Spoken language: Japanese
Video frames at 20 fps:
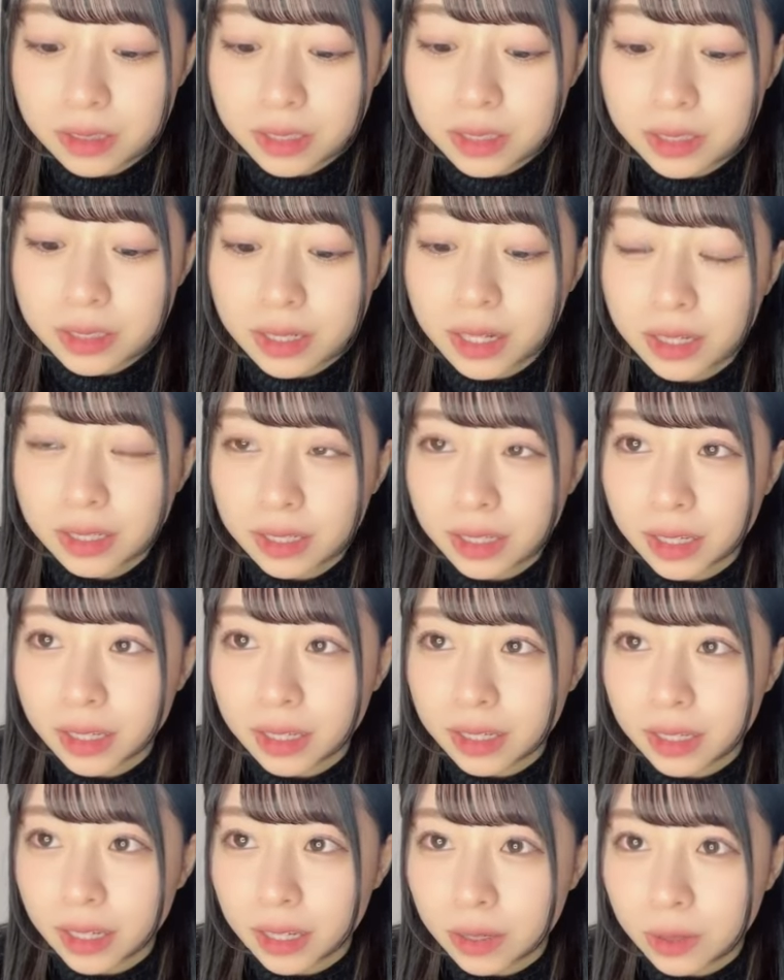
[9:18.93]
辛い
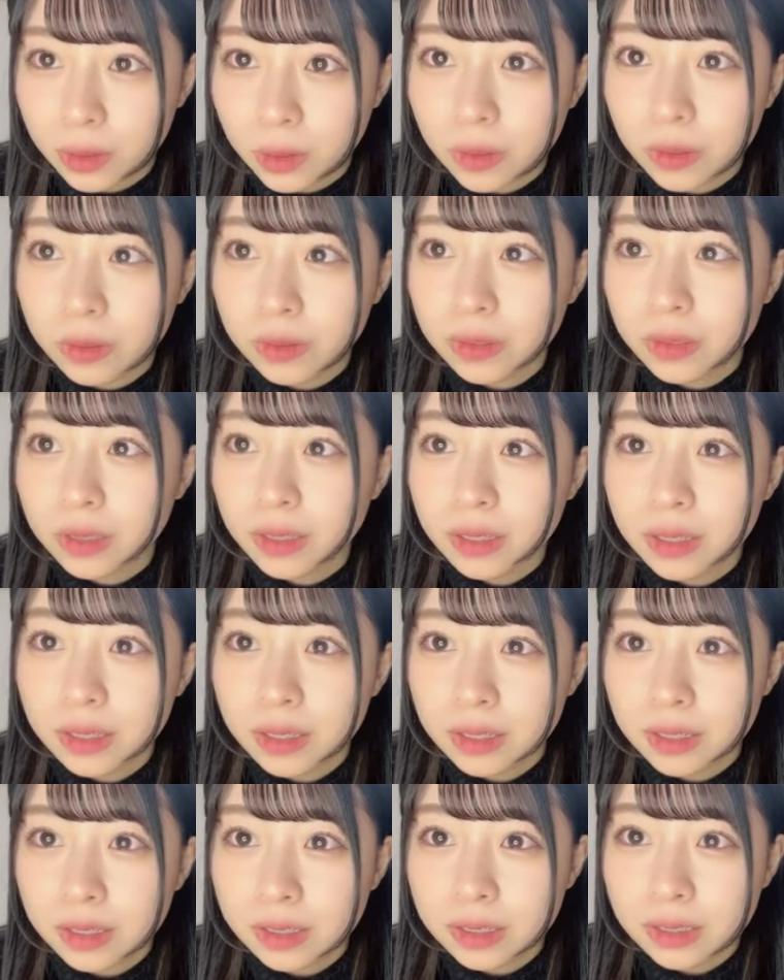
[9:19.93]
経験を
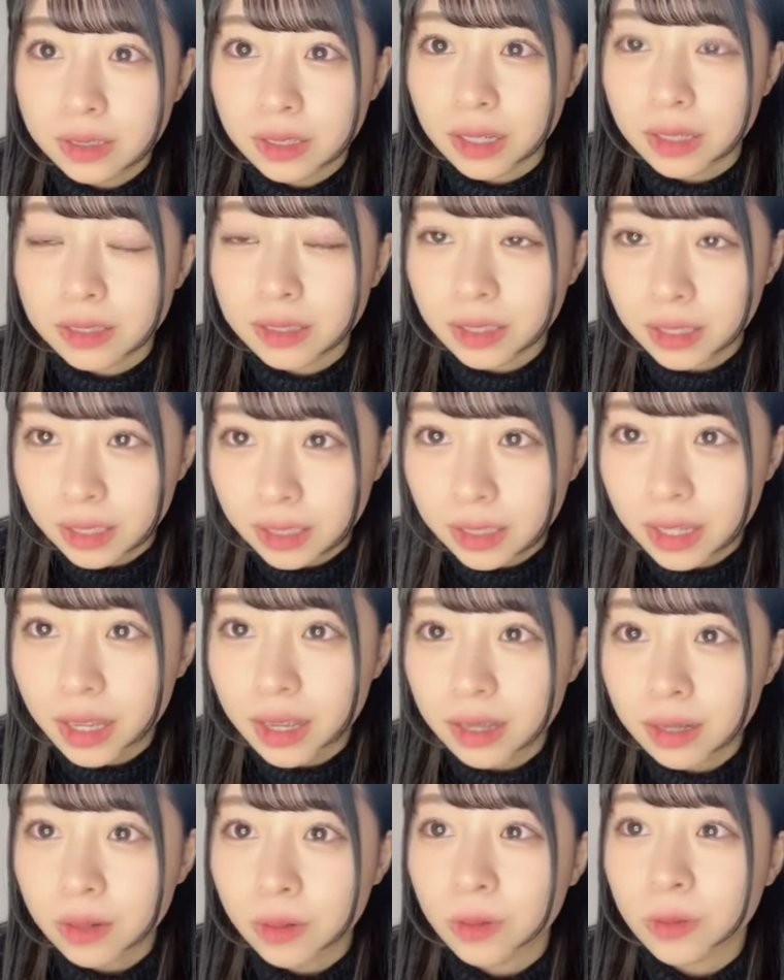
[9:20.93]
重ね
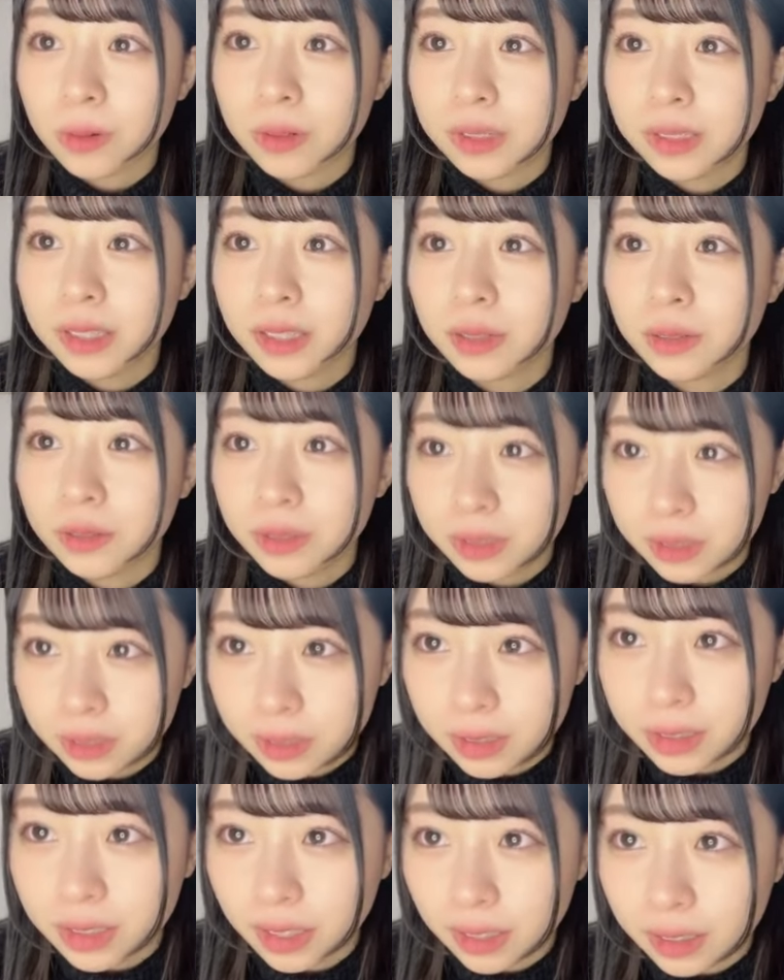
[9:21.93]
てここにたどり
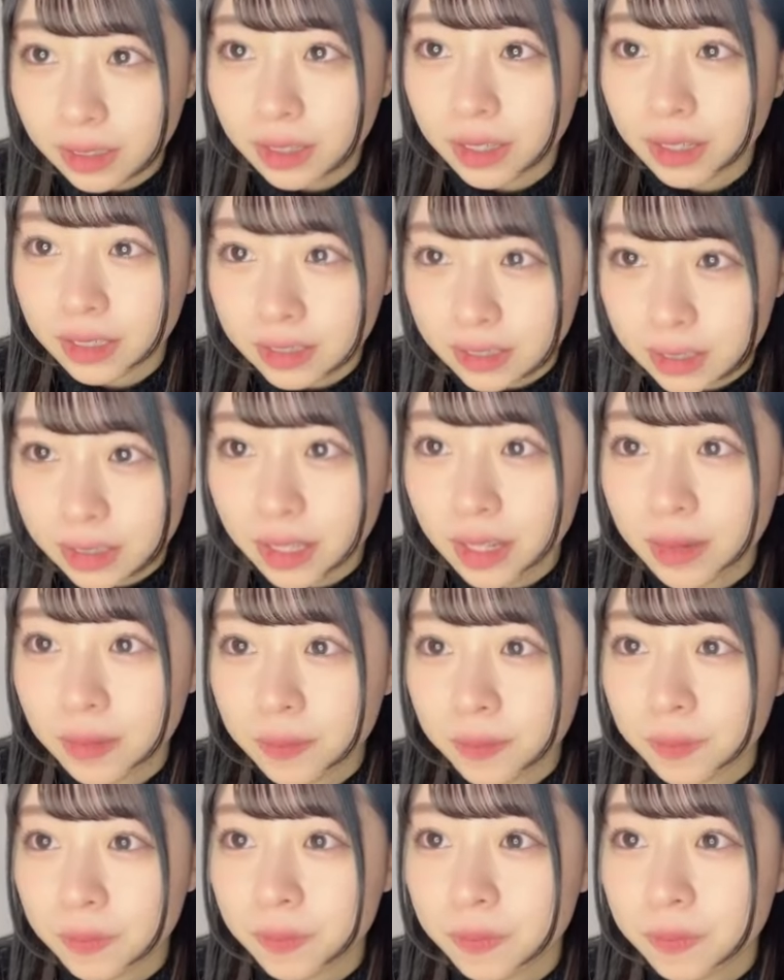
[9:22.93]
着いてって感じで